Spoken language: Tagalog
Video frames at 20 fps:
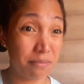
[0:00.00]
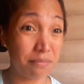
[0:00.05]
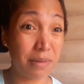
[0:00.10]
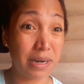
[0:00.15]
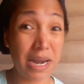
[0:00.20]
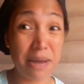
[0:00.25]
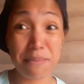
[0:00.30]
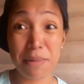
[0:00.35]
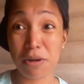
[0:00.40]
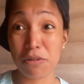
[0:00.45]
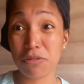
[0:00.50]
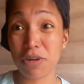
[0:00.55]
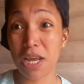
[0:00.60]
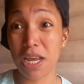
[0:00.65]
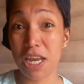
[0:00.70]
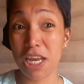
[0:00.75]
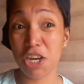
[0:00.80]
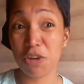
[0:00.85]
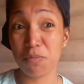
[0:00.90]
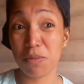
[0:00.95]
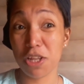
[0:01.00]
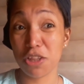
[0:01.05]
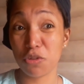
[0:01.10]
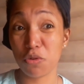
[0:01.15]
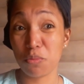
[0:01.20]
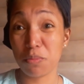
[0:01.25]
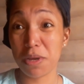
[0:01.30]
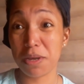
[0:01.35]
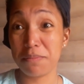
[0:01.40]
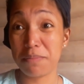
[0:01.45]
marami akong naiinom na
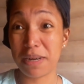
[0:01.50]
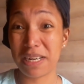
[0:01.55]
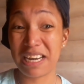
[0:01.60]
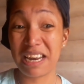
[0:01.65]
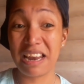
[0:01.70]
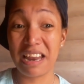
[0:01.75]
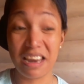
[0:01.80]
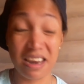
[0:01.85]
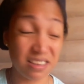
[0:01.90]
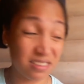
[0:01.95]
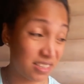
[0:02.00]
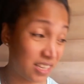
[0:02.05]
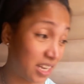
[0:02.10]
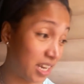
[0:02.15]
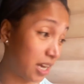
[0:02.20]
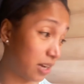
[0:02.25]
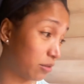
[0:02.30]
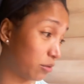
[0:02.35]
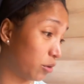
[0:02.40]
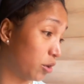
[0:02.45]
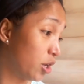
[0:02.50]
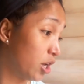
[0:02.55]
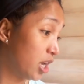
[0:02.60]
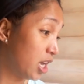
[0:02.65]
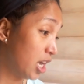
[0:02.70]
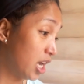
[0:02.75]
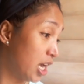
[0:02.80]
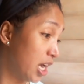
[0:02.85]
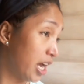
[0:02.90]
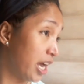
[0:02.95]
tubig pag nanalasing ako.
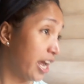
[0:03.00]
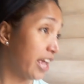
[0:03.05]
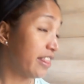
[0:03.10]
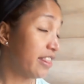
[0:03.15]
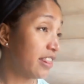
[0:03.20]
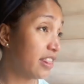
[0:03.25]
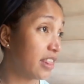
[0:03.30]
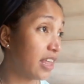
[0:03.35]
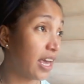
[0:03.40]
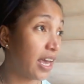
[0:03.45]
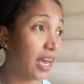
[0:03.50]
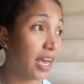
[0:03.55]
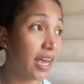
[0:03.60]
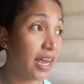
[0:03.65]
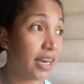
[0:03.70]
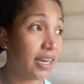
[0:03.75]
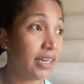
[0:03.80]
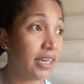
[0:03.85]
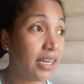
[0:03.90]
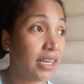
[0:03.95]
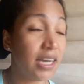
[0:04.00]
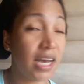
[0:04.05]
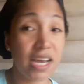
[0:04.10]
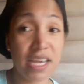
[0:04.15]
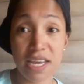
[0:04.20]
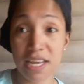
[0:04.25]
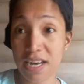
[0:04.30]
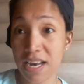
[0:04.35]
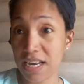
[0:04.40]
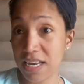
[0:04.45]
And then,
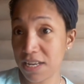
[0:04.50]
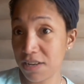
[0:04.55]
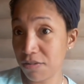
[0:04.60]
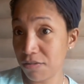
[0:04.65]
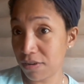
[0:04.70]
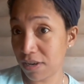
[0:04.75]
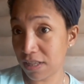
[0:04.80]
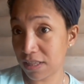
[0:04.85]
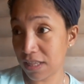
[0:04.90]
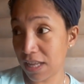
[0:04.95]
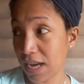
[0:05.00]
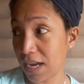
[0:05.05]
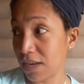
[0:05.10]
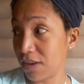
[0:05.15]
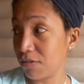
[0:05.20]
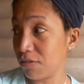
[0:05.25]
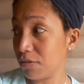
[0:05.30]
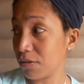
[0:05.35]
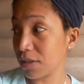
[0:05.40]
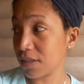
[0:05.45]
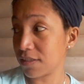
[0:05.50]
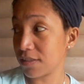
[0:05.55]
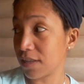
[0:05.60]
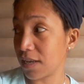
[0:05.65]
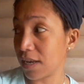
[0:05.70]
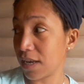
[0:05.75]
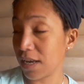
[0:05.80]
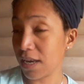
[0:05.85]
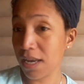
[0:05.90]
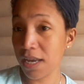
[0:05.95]
ayan, naligo na tayo
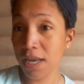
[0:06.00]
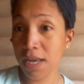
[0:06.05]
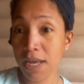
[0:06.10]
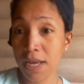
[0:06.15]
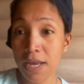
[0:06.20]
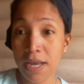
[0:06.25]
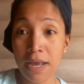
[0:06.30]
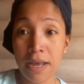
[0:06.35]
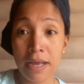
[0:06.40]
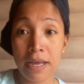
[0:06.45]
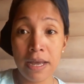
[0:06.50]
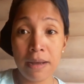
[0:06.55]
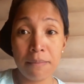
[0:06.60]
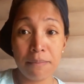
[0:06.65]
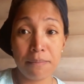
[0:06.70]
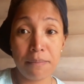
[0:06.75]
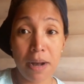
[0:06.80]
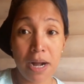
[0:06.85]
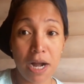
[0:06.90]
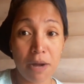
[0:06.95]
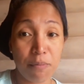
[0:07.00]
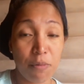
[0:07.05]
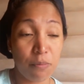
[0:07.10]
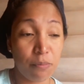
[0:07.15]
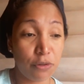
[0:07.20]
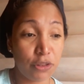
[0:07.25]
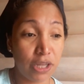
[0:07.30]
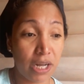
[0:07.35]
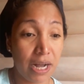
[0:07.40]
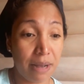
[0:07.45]
kasi baka
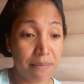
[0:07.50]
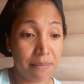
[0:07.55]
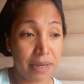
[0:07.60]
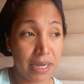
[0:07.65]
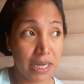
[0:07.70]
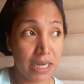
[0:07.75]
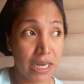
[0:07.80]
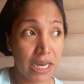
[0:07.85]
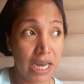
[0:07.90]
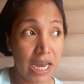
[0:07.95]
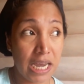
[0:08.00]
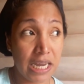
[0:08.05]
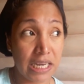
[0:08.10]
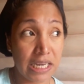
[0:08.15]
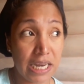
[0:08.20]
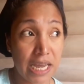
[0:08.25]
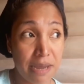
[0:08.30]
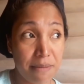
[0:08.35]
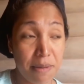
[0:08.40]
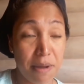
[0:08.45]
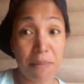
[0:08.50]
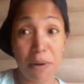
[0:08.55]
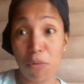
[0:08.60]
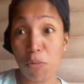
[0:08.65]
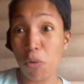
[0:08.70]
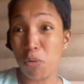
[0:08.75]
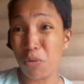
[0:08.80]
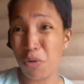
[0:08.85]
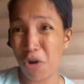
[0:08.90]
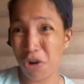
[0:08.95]
pupunta kami nila Inday, may
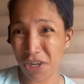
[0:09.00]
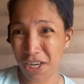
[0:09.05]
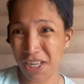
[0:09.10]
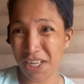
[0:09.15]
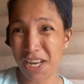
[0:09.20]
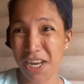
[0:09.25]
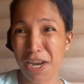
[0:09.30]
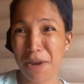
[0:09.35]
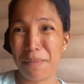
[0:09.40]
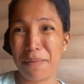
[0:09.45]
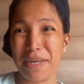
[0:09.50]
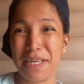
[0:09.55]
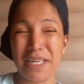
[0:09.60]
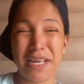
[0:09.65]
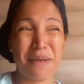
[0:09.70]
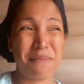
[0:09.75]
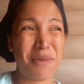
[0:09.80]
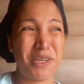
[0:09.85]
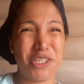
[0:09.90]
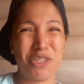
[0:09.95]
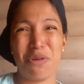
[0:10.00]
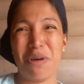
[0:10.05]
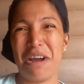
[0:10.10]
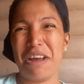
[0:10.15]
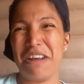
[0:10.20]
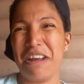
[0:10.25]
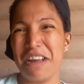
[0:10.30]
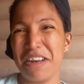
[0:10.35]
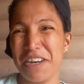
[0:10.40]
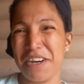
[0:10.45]
mag-walking na naman kami. So,
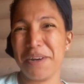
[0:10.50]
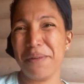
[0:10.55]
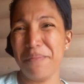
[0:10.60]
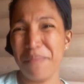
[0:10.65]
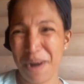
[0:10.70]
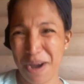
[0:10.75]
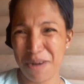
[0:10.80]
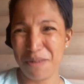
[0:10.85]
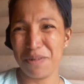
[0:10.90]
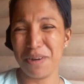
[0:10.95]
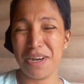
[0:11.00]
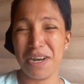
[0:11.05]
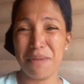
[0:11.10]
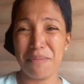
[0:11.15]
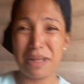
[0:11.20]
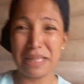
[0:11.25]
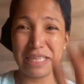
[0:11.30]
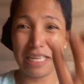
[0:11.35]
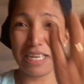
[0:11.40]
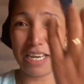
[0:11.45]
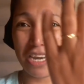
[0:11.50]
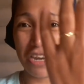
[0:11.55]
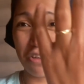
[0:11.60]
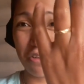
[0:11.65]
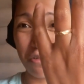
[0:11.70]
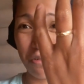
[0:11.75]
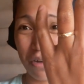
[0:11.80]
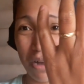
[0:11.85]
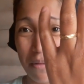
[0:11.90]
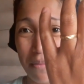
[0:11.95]
another brown na naman. Tingnan
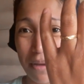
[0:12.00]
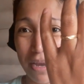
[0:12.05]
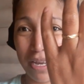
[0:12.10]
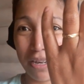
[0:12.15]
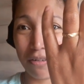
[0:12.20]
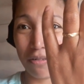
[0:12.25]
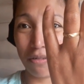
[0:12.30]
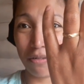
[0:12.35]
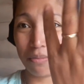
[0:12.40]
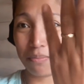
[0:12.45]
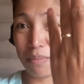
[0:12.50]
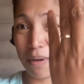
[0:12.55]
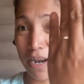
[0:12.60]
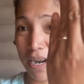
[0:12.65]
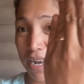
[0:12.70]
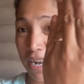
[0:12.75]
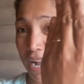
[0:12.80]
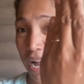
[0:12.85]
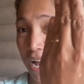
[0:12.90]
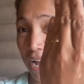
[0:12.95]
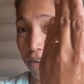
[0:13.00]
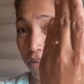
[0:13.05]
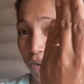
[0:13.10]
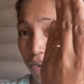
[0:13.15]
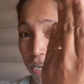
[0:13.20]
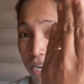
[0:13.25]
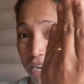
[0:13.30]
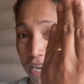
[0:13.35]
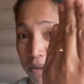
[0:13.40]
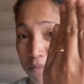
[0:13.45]
niyo yung kamay ko. Parang
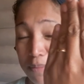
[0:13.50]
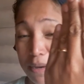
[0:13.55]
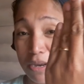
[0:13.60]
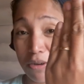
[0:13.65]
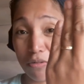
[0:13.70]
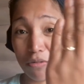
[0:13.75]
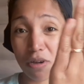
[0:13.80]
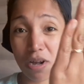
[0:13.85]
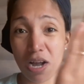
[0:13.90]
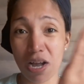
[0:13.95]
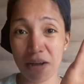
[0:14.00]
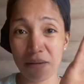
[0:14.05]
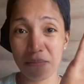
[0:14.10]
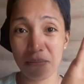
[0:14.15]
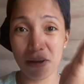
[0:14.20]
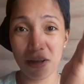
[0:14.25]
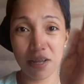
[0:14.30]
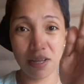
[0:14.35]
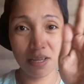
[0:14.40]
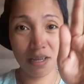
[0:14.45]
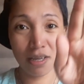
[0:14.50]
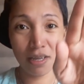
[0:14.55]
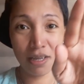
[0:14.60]
kahoy na na binugha ba.